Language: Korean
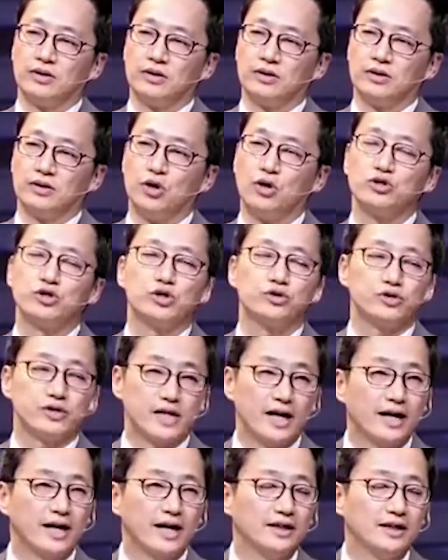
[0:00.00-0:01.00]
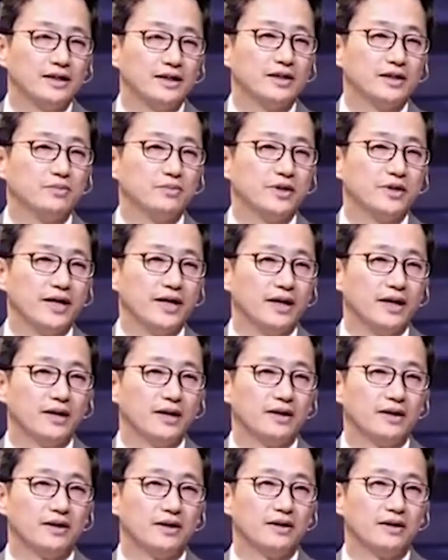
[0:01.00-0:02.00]
영적으로 살아있기 때문에.
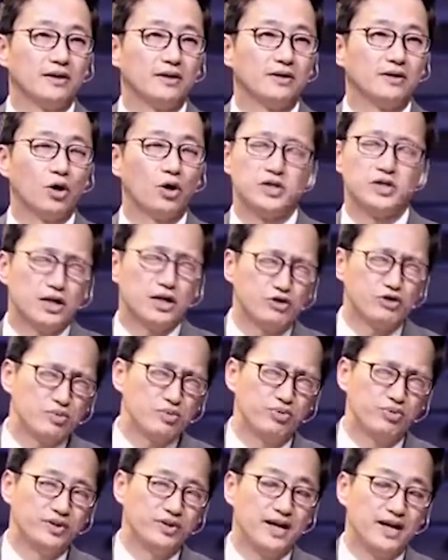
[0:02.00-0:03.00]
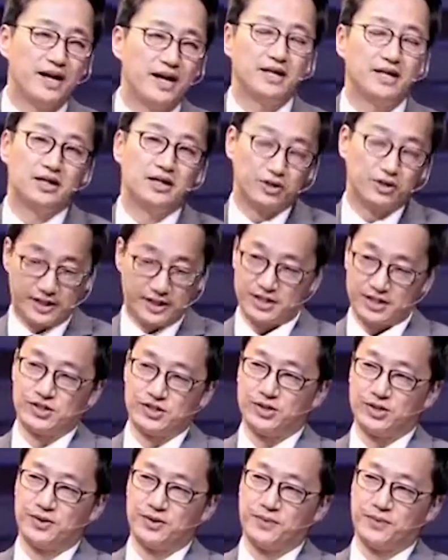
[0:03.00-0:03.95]
더 자고 싶은데 일어났죠?